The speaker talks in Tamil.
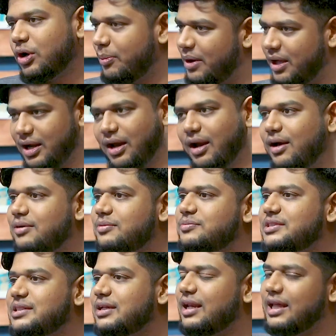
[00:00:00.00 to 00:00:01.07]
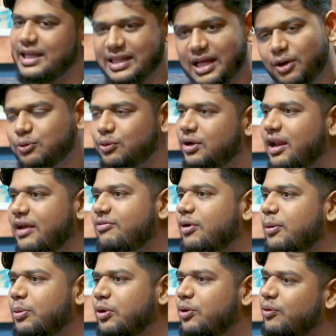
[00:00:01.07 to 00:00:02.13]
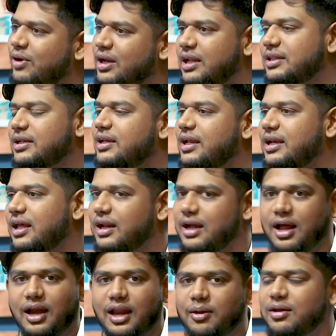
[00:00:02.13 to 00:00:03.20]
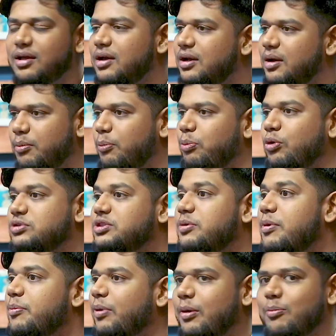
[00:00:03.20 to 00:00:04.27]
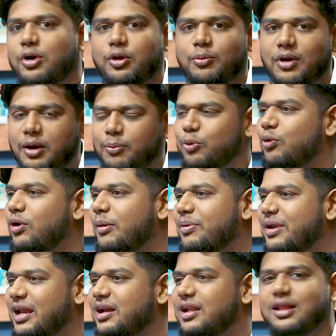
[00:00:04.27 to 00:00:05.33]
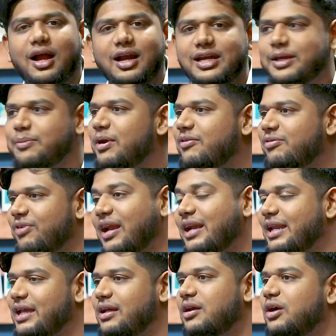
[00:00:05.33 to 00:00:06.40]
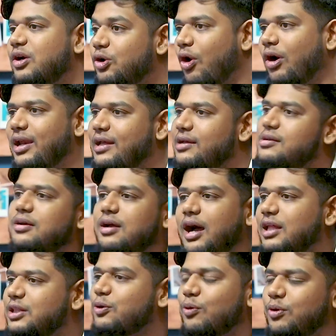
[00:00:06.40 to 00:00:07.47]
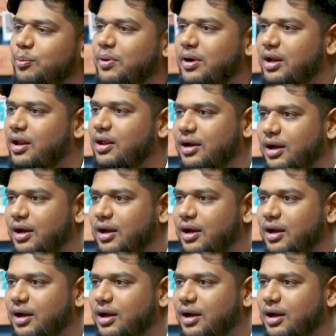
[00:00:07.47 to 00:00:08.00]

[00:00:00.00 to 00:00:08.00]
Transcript: ஊக்கமாக இருக்கலாம் இல்லை ஏதாவது ஒன்று லைஃப்பில் பண்ணணும் வீட்டில் திட்டிக்கிட்டே இருக்காங்களே நம்ம பிரோஜனமே பட மாட்டோமா நமக்குள்ள அப்படி என்ன தான் அல்டிமேட் ஃபைண்டிங் காலிங் அதுக்கு ஒரு பாடலாக